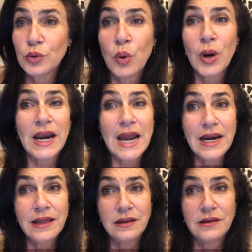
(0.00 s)
nuevos
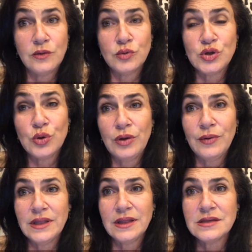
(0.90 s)
canales de distribución y
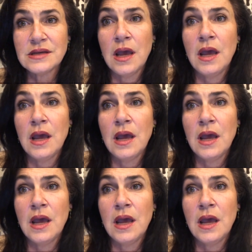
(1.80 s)
ventas